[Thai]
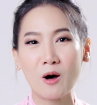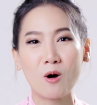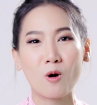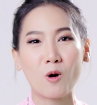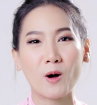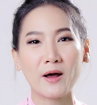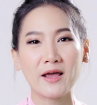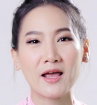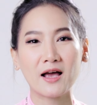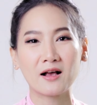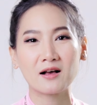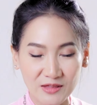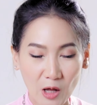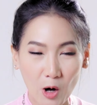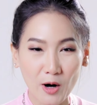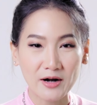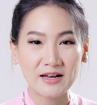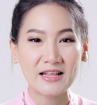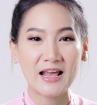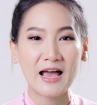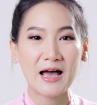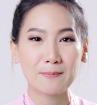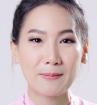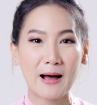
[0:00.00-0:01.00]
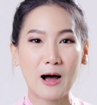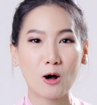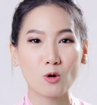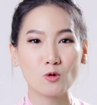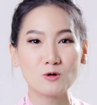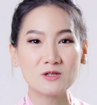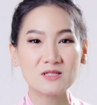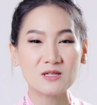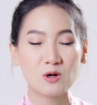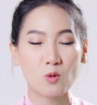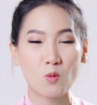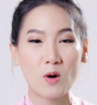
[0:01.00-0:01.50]
น้อยๆอะตอนนี้เผา
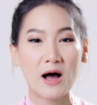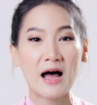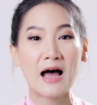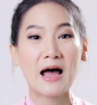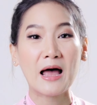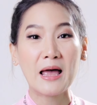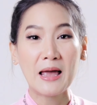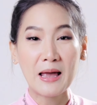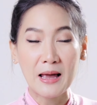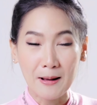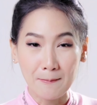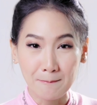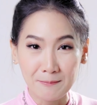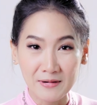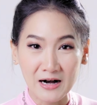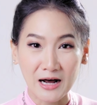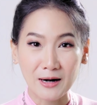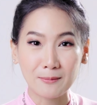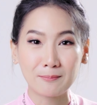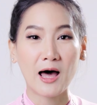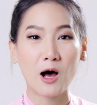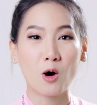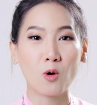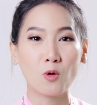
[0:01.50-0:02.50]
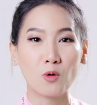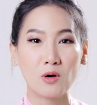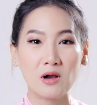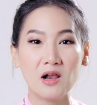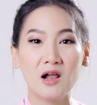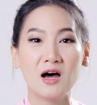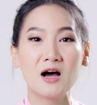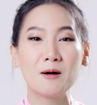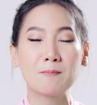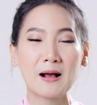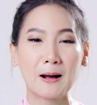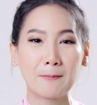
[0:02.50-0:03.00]
รู้สึกว่าเหมือนเรา
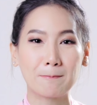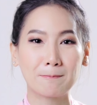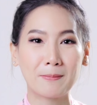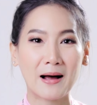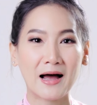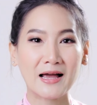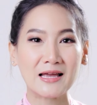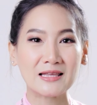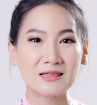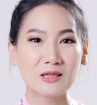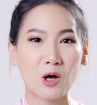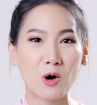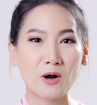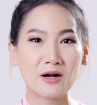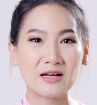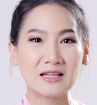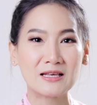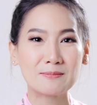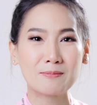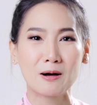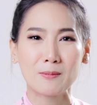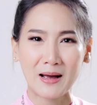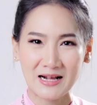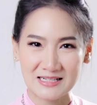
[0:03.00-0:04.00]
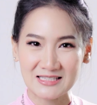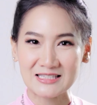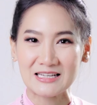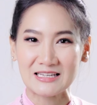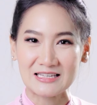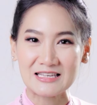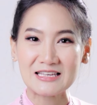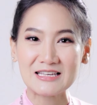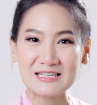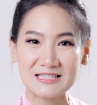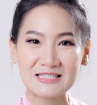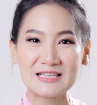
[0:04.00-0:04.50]
เริ่มกลับไปตอนที่ประมาณ
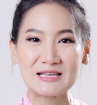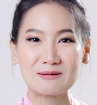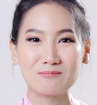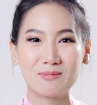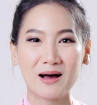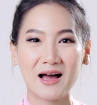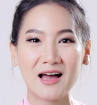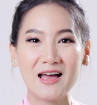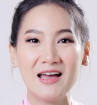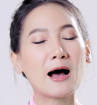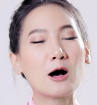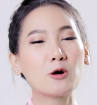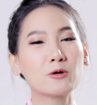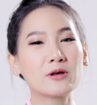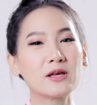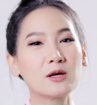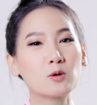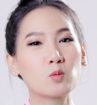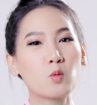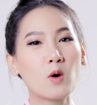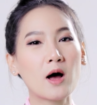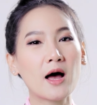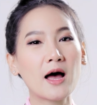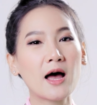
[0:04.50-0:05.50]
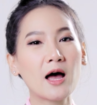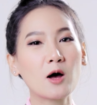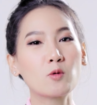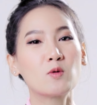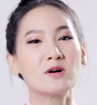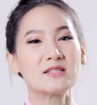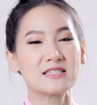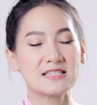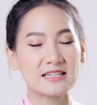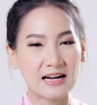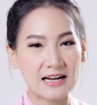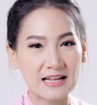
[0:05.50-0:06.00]
สัก 20อะเผาคิดว่า
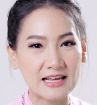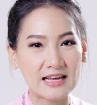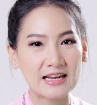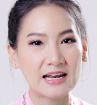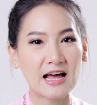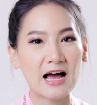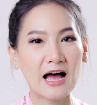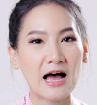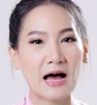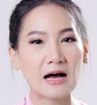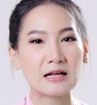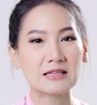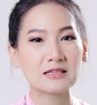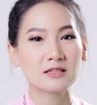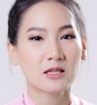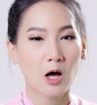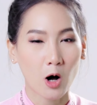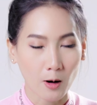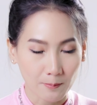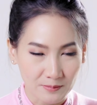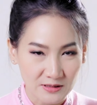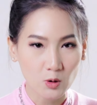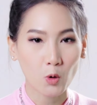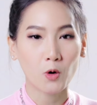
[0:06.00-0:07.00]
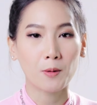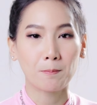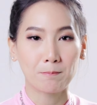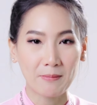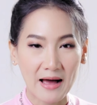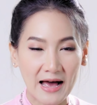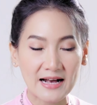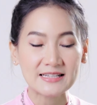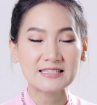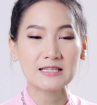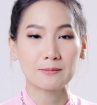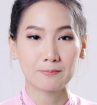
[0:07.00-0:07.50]
เวอร์จินาลีนะคะ ตอบโจทย์
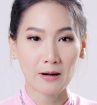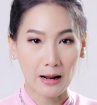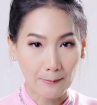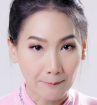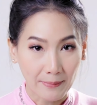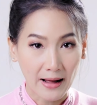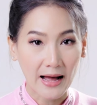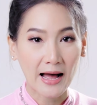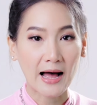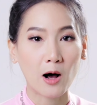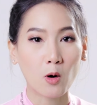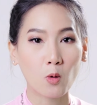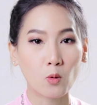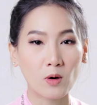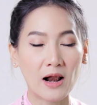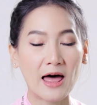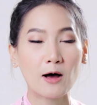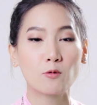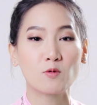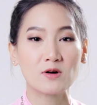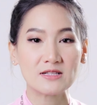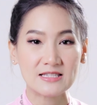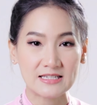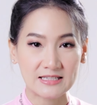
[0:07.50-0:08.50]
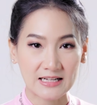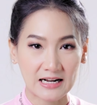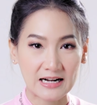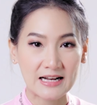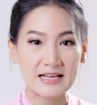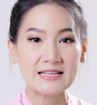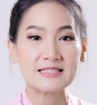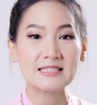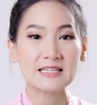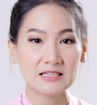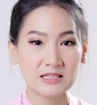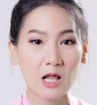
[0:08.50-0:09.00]
มากสำหรับเผาและเวอร์จินา
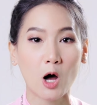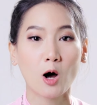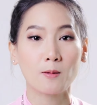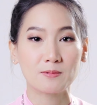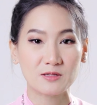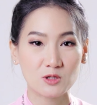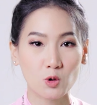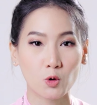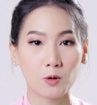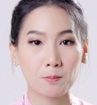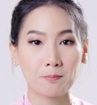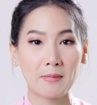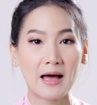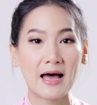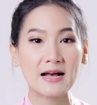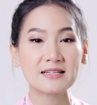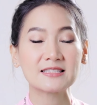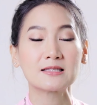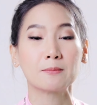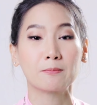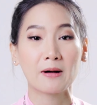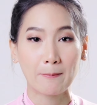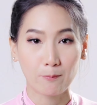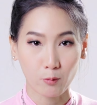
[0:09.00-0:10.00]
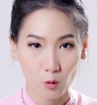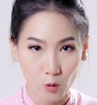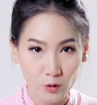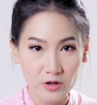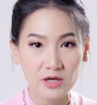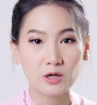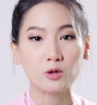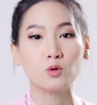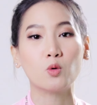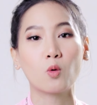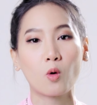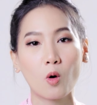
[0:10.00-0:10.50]
ลีจะตอบโจทย์มากสำหรับผู้
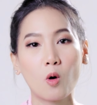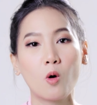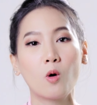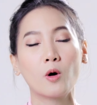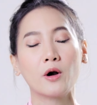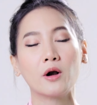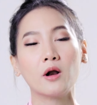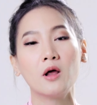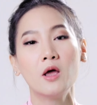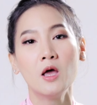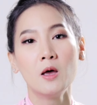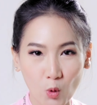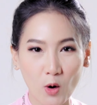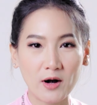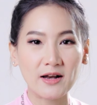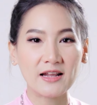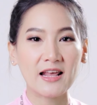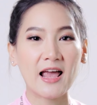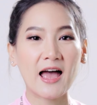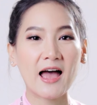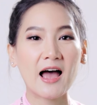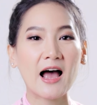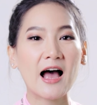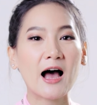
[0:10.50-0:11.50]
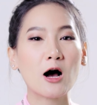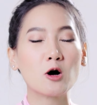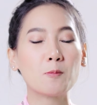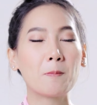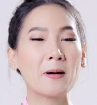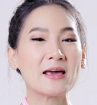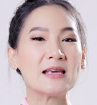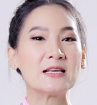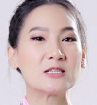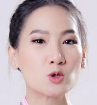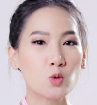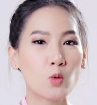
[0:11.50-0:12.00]
หญิงทุกคน ตัวนี้เขา
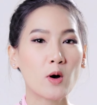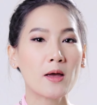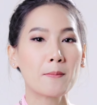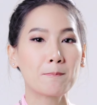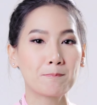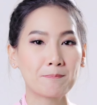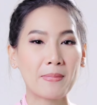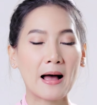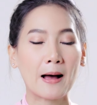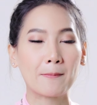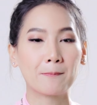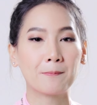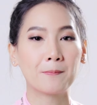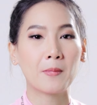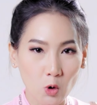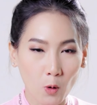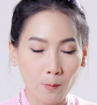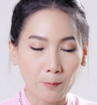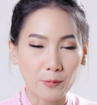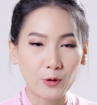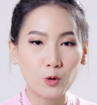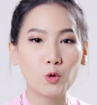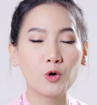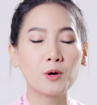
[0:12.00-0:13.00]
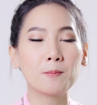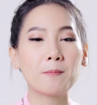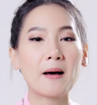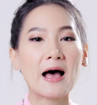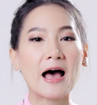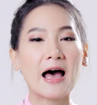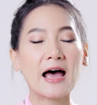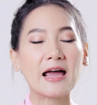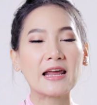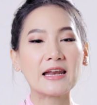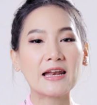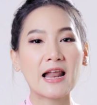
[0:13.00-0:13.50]
ไปช่วยปรับสมดุล
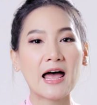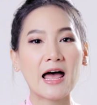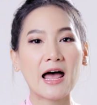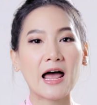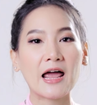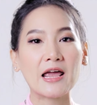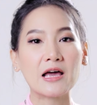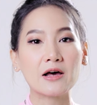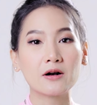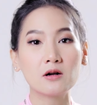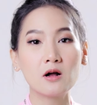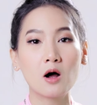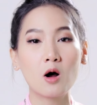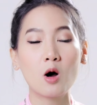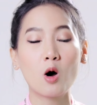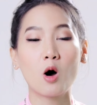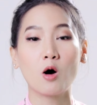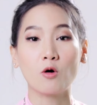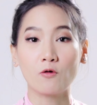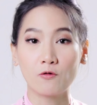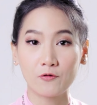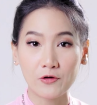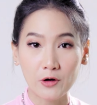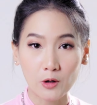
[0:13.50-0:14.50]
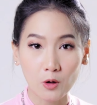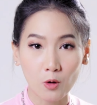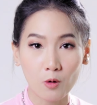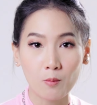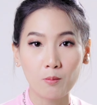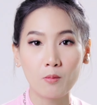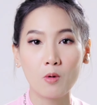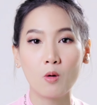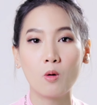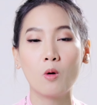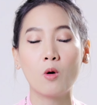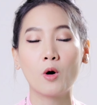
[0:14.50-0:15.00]
ภายในเรื่องของฟีโล
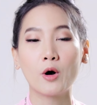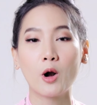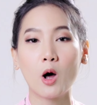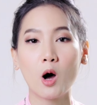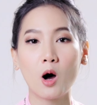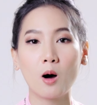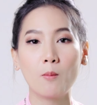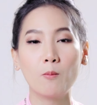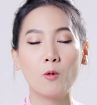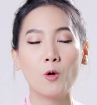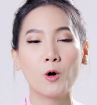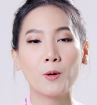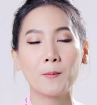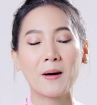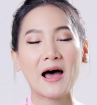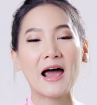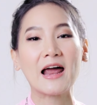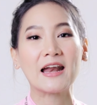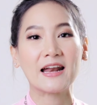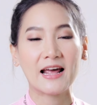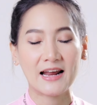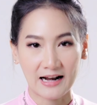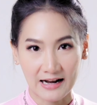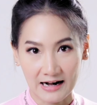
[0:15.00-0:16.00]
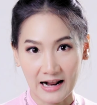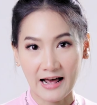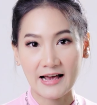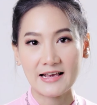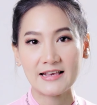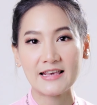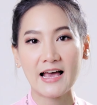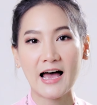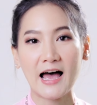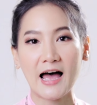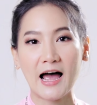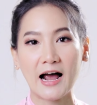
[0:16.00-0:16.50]
โมน ฮอร์โมนภายในห
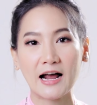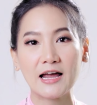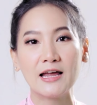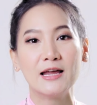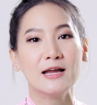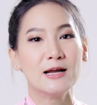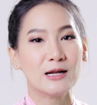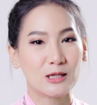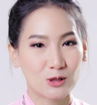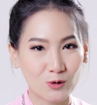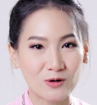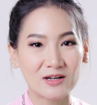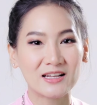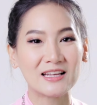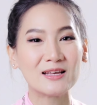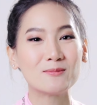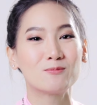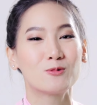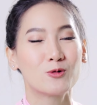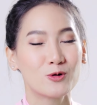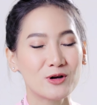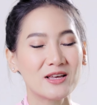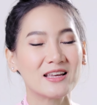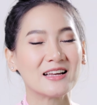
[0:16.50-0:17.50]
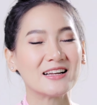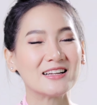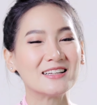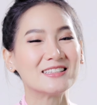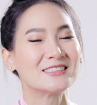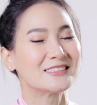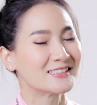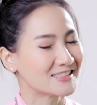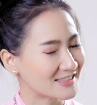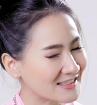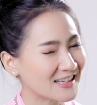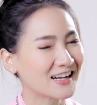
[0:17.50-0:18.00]
ลาย ๆ อย่าง ตัวนี้ผู้หญิง
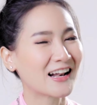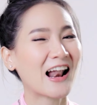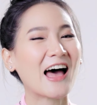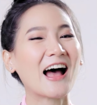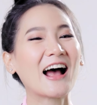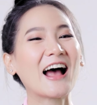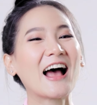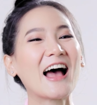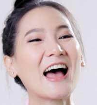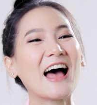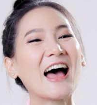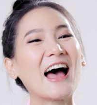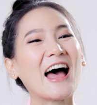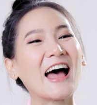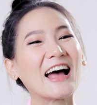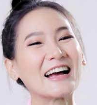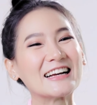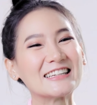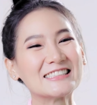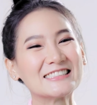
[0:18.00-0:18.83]
รักค่ะ